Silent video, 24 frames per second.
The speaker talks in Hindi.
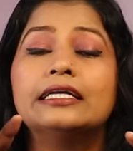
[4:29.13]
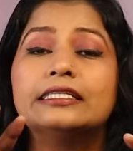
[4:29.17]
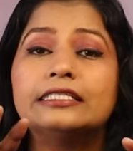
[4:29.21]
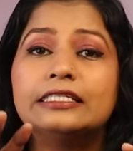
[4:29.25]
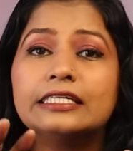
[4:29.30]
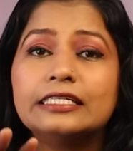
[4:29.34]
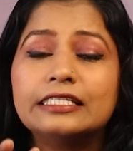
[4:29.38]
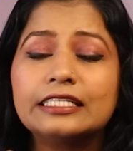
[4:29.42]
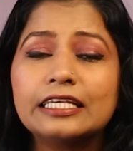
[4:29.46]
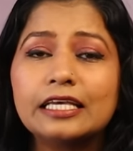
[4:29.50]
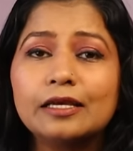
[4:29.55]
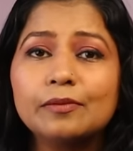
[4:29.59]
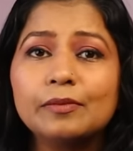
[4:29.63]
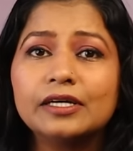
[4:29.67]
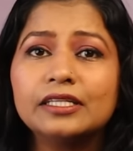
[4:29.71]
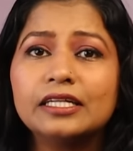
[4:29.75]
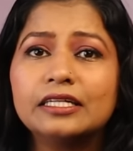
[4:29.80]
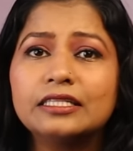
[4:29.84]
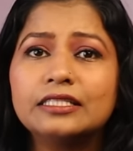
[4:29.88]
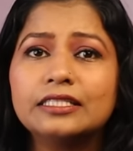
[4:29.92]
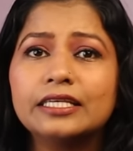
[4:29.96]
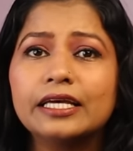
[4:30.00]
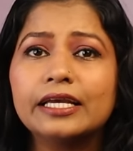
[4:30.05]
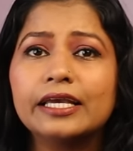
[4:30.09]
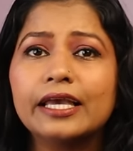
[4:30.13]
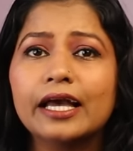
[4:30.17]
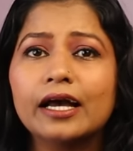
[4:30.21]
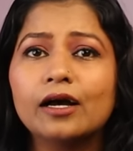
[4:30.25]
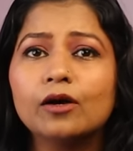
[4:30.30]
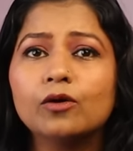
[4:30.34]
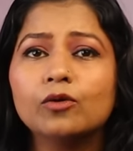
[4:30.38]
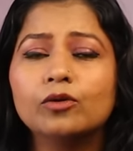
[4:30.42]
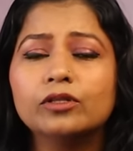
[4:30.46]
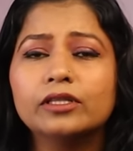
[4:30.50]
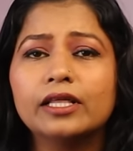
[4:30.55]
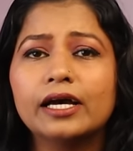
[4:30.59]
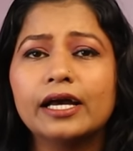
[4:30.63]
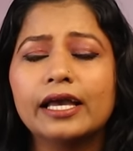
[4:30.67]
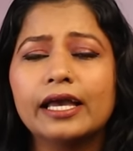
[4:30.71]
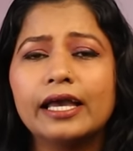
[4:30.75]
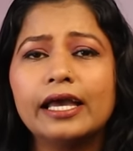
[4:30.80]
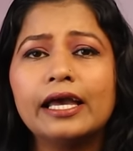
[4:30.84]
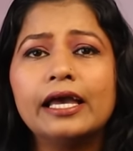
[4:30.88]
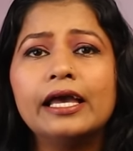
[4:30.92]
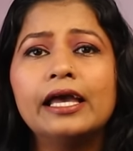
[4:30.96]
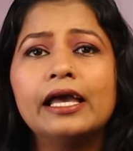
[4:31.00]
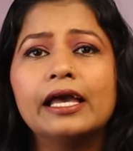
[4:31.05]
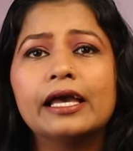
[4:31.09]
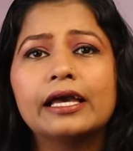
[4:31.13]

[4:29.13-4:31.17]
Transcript: जिसकी मदद से क्या क्या होता है